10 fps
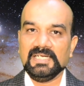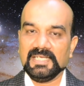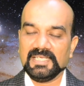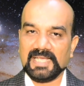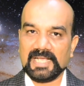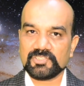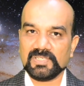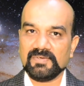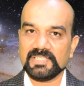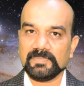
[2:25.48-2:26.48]
இது
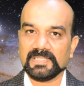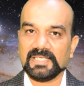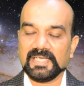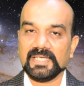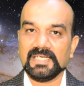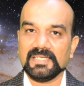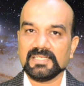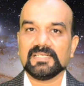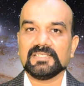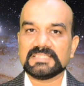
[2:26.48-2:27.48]
ஆக்சுவலாக வந்து பார்த்தீங்கன்னா
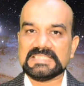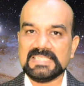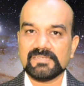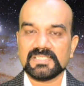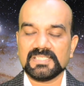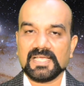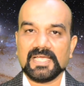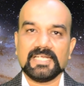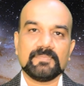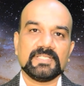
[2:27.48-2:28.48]
சின்ன வயசுலேருந்து
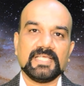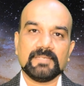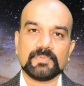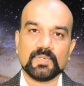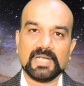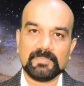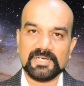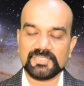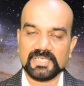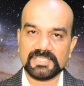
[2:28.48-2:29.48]
நான் என்ன பத்தி என்ன ப்ரோக்ராம்
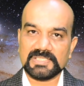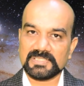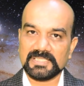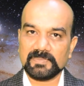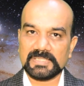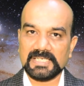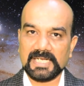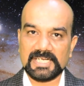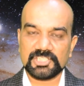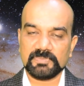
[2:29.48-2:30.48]
பண்ணிச்சிருக்கேன் சின்ன சின்ன இருந்து என்ன பத்தி என்ன
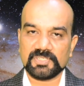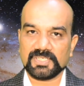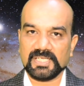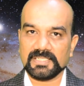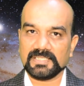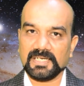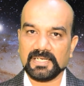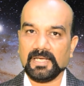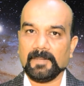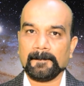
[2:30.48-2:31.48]
கண்டிஷன் பண்ணிச்சிருக்கேன் இதுதான்
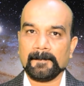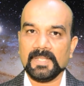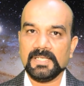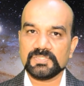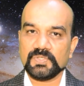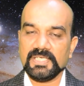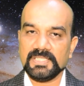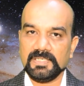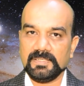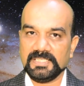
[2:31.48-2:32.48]
நான் சோ
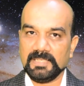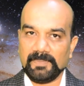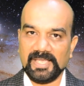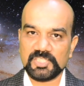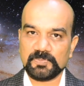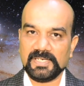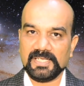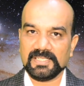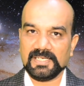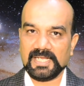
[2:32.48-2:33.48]
இதை இதை பேஸ்
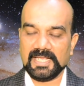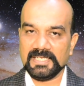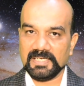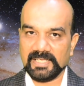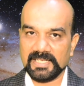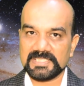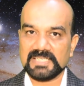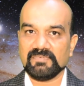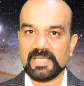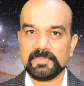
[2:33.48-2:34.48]
பண்ணி தான் நான் என்ன
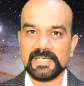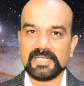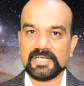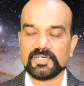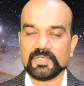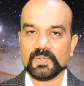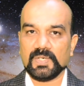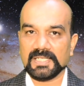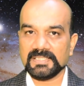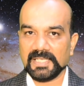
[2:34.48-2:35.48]
எனர்ஜில வைப்ரேட் ஆயிட்டு இருக்கனோ
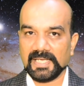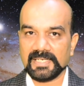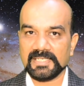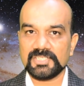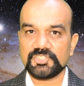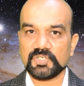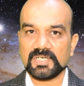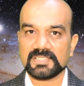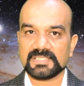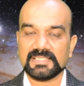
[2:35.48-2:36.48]
அந்த எனர்ஜியோட
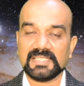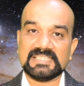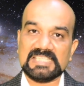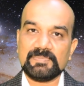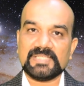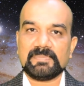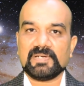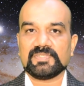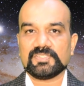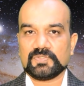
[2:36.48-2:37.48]
ரிசல்ட் தான் திருப்பி திருப்பி
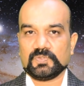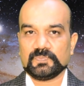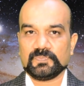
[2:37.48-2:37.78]
எனக்கு வந்துட்டு இருக்கும்